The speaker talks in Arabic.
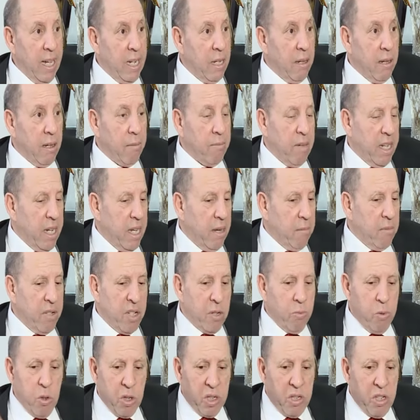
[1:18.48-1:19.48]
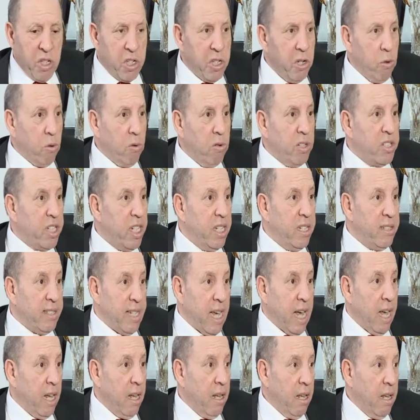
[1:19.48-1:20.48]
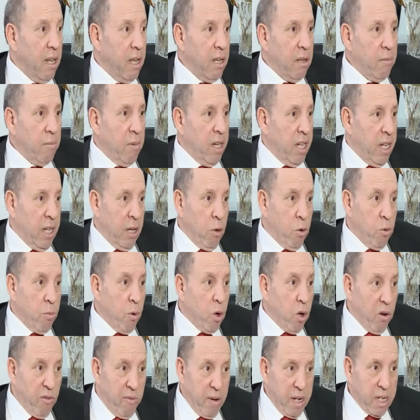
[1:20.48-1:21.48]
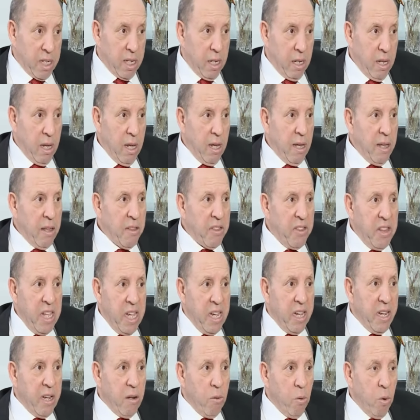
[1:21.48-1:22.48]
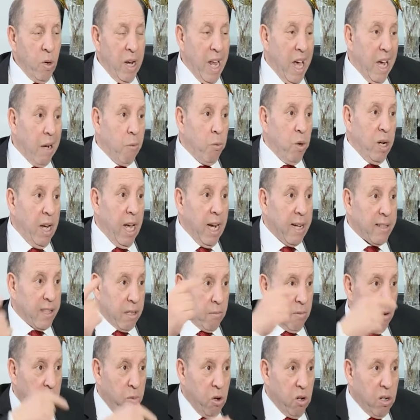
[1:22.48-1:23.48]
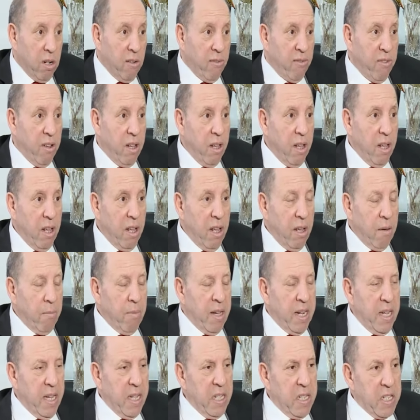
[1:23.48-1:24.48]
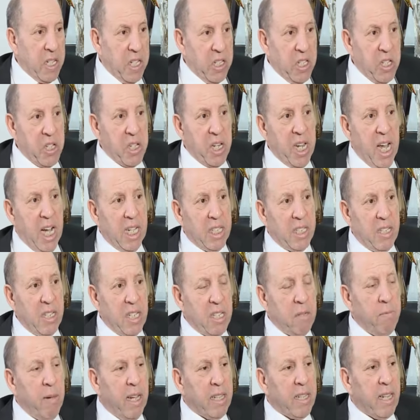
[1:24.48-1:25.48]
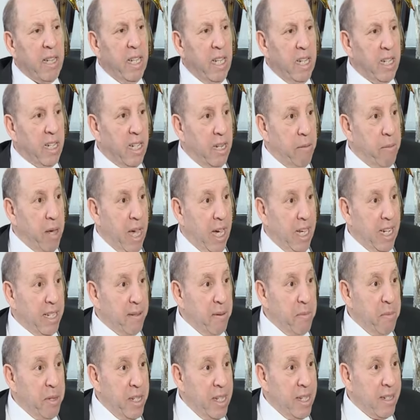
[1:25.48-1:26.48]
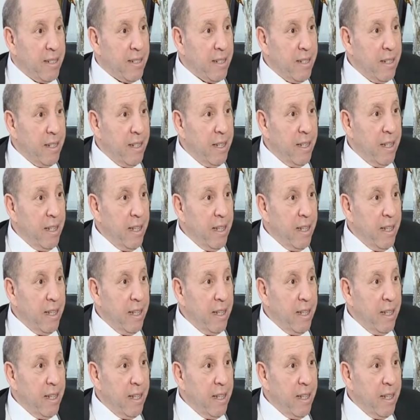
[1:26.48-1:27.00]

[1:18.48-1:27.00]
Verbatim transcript: احنا معناها ما نجموش نشريو كل شيء ساعه معناها هو مكلف برشا اثنين والاخطر من المكلف معناها انت كي تشري حاجه نجم نعطلها لك اللي باعها لك من بعيد